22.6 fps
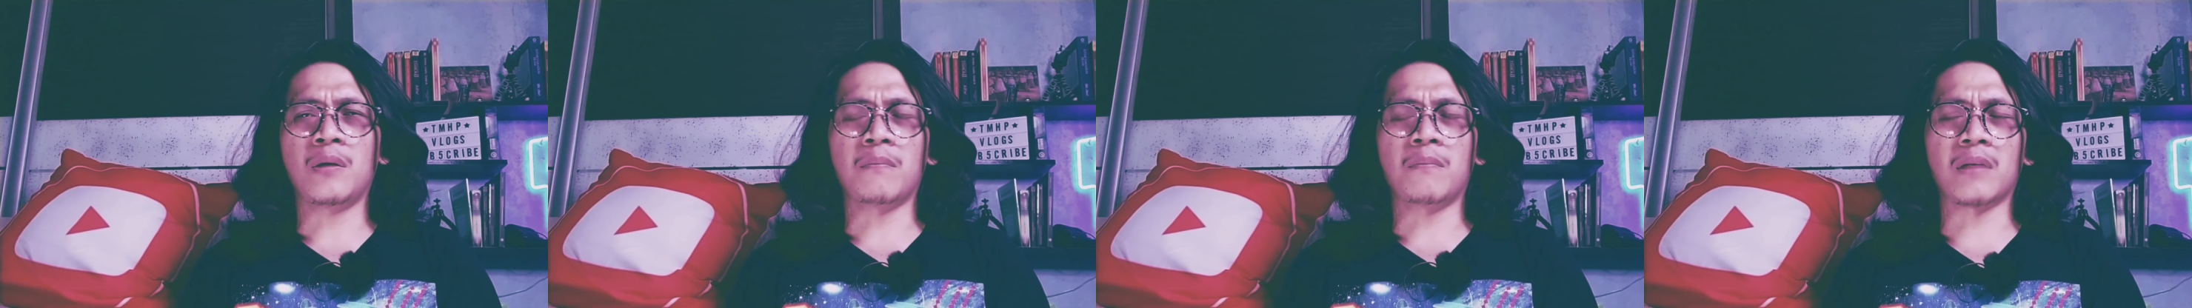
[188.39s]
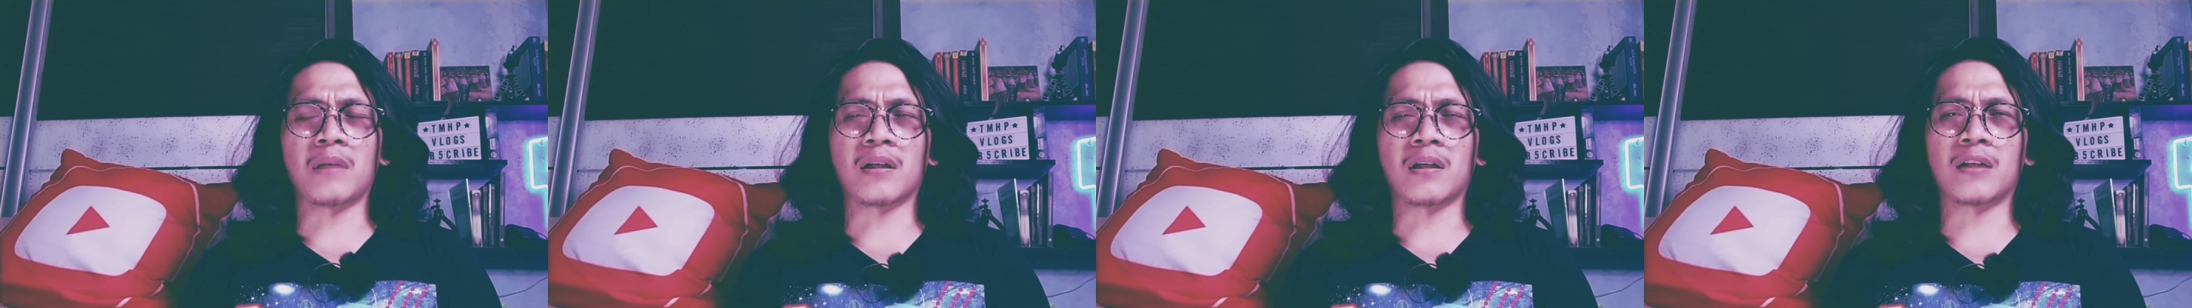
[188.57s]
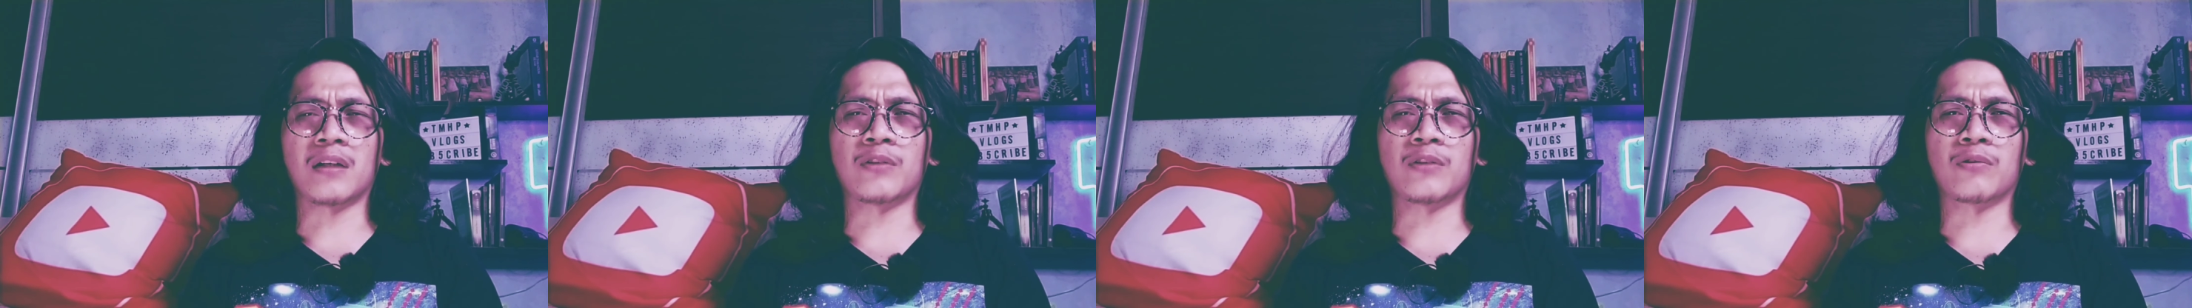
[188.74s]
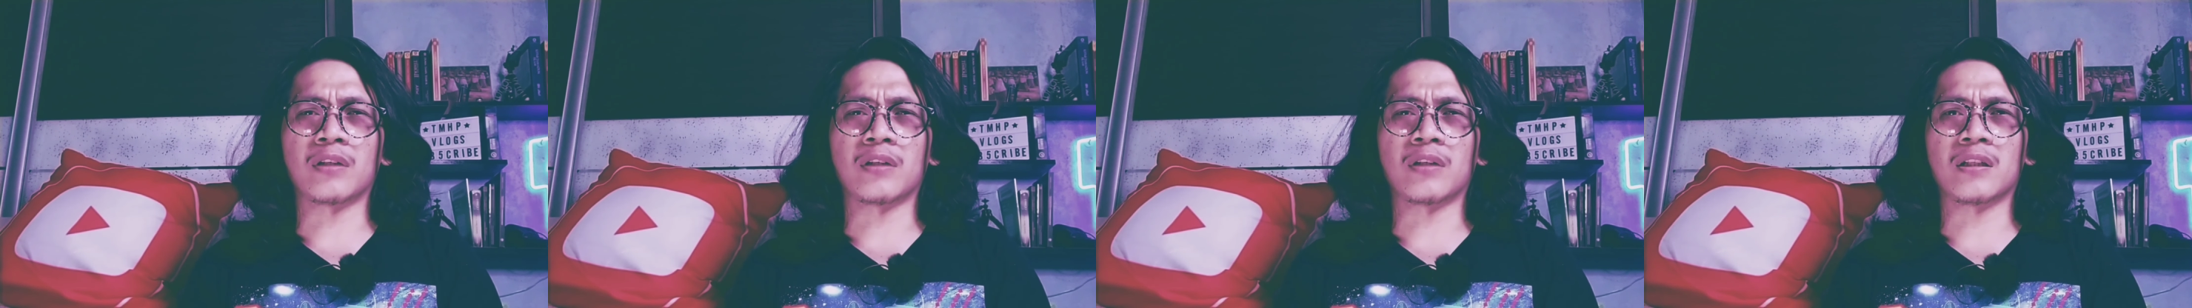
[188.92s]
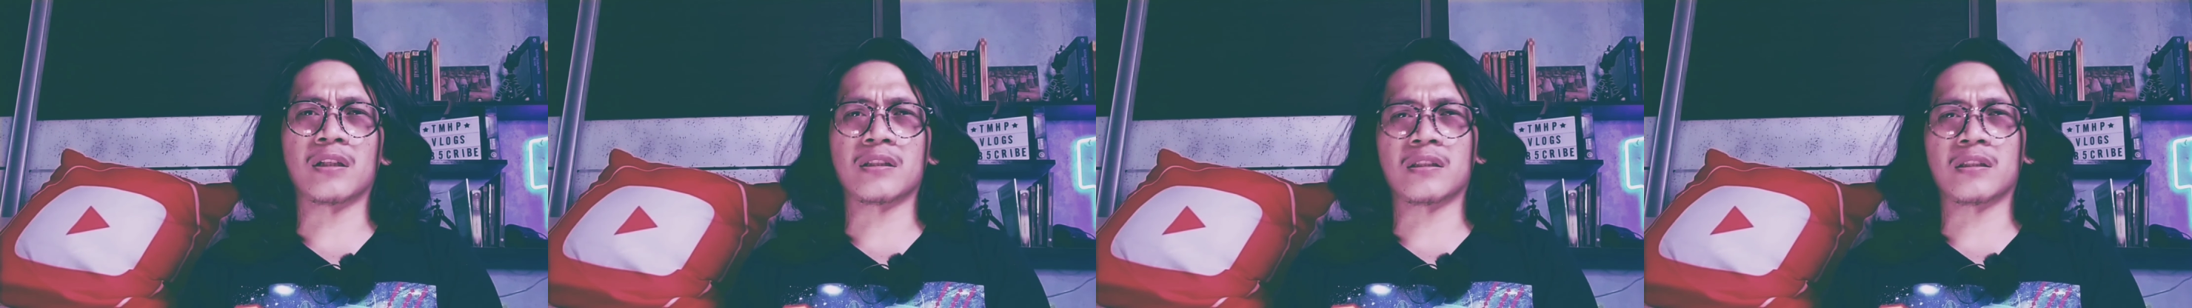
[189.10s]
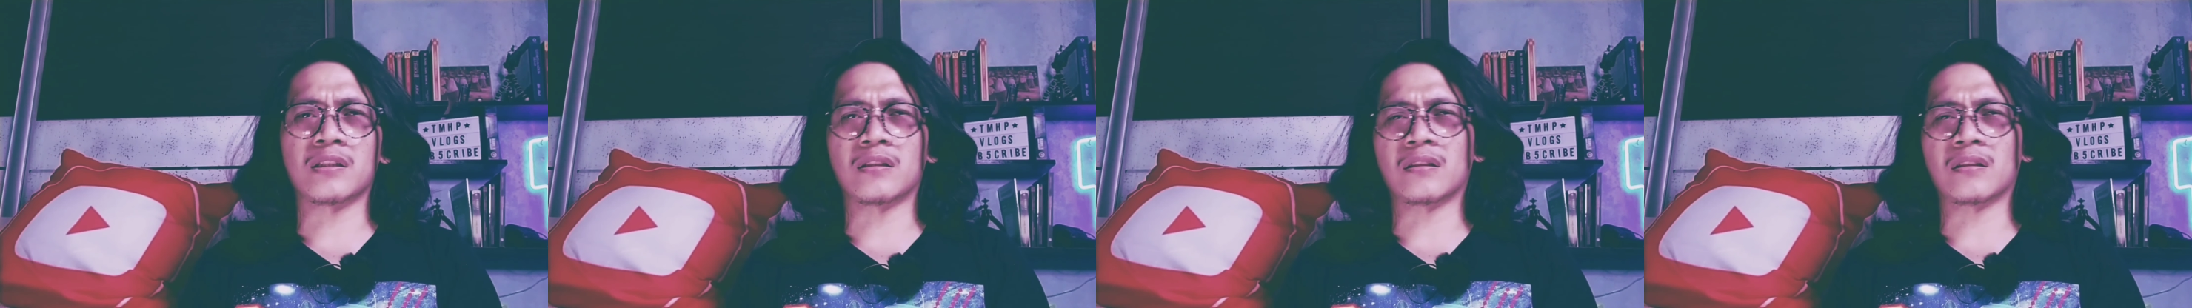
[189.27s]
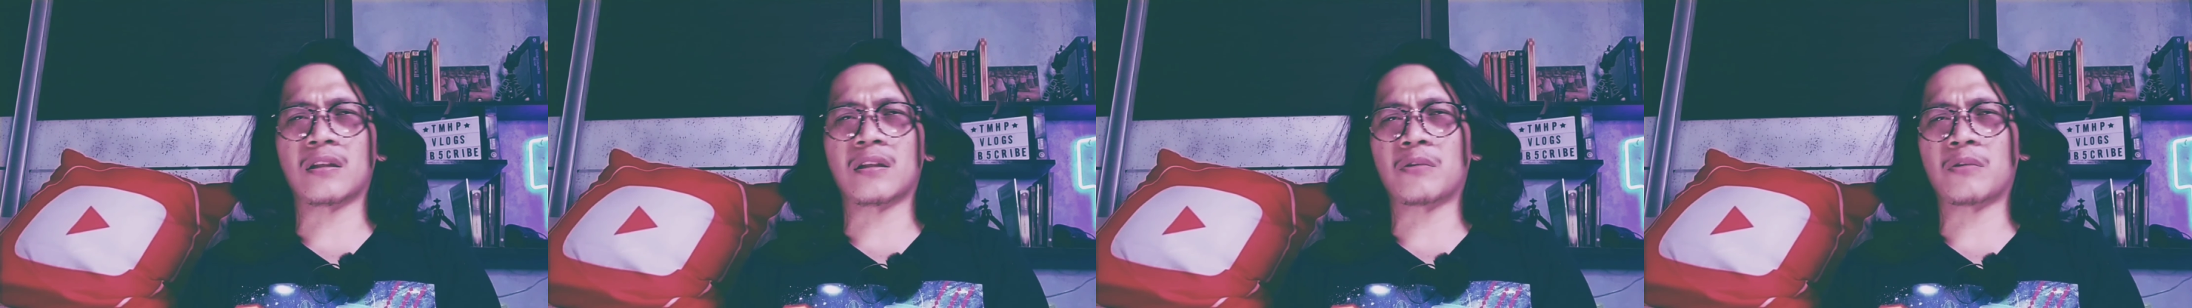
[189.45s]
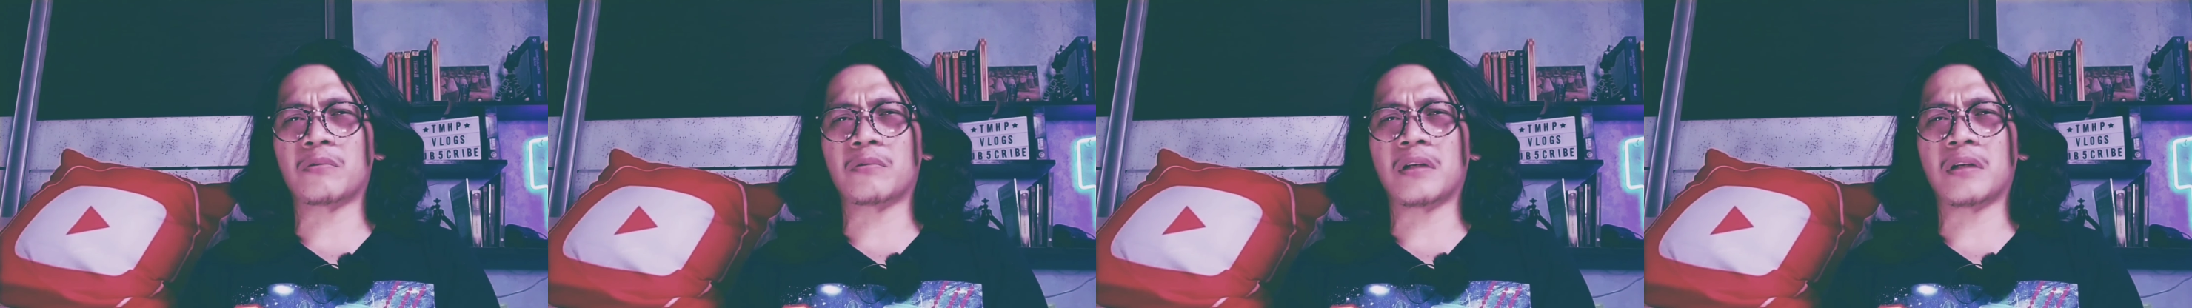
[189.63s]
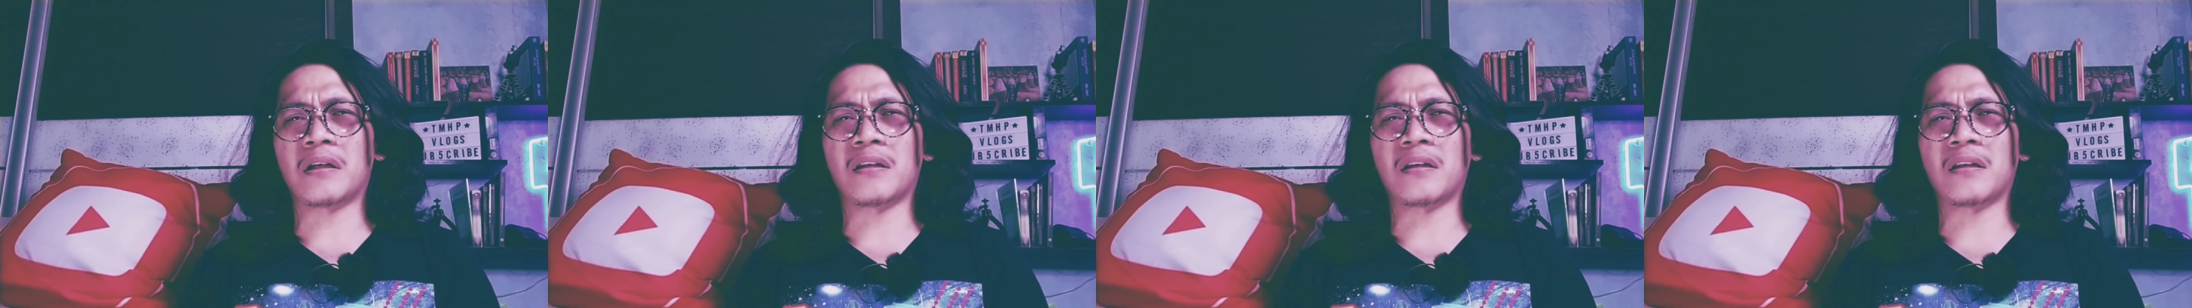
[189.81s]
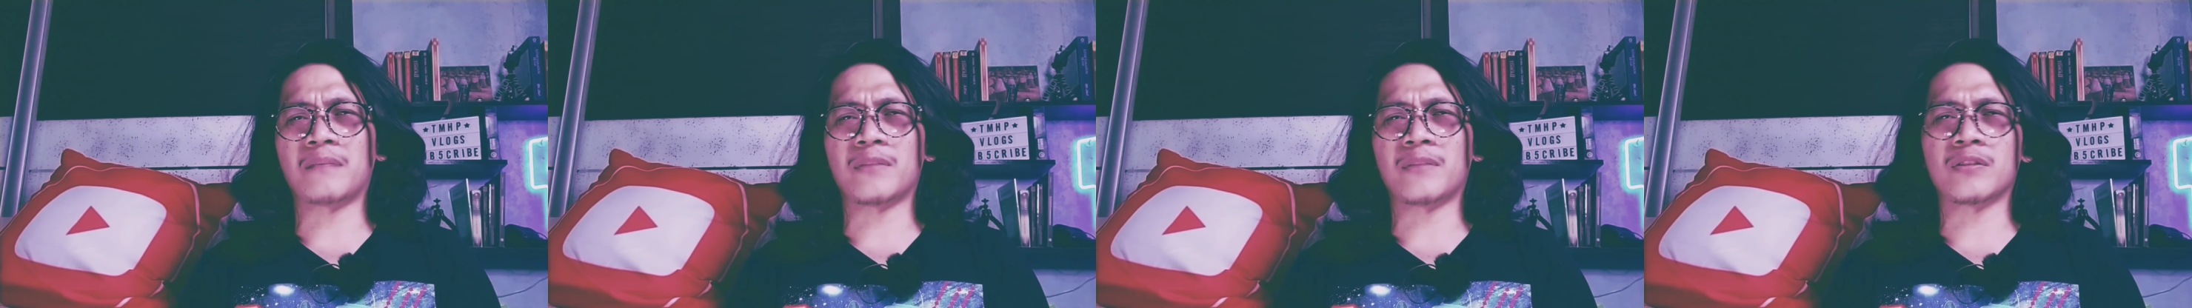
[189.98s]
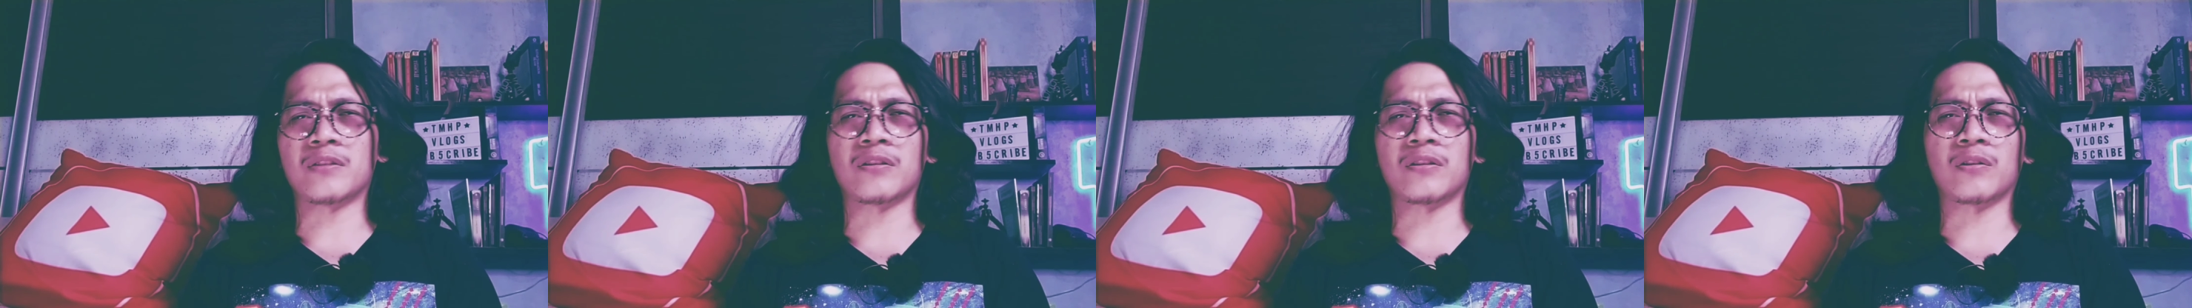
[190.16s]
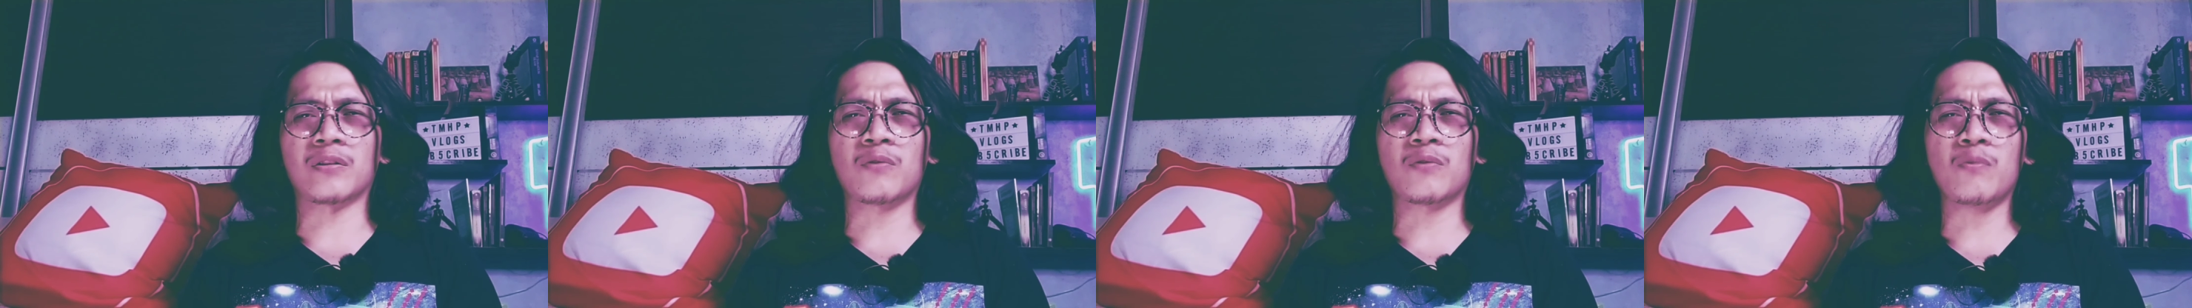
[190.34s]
mag-ayura sin tao na alamin sin